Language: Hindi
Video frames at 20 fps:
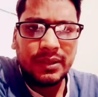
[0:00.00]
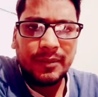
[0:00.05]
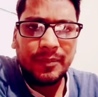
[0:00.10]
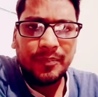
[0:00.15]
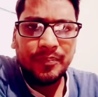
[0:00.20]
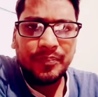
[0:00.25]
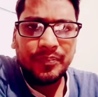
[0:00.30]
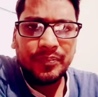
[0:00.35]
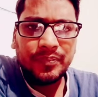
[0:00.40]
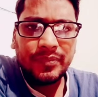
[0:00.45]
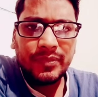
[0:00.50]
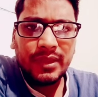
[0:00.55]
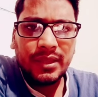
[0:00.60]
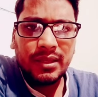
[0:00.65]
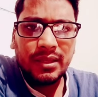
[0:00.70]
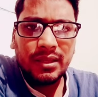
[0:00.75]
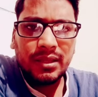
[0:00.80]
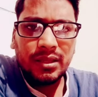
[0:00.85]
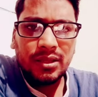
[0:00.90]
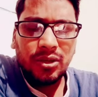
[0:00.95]
भी
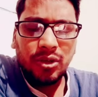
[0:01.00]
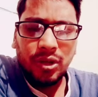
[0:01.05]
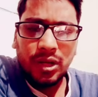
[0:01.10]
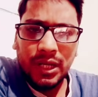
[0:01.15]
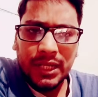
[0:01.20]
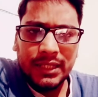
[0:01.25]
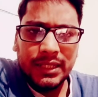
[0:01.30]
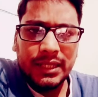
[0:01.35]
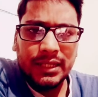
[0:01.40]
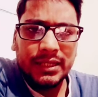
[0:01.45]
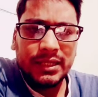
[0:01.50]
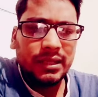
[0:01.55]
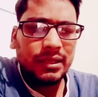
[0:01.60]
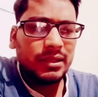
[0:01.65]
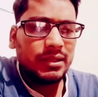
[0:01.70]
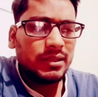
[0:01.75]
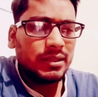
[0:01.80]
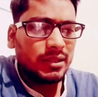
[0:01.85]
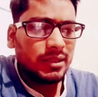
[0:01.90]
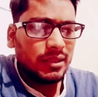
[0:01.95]
और ले देखिए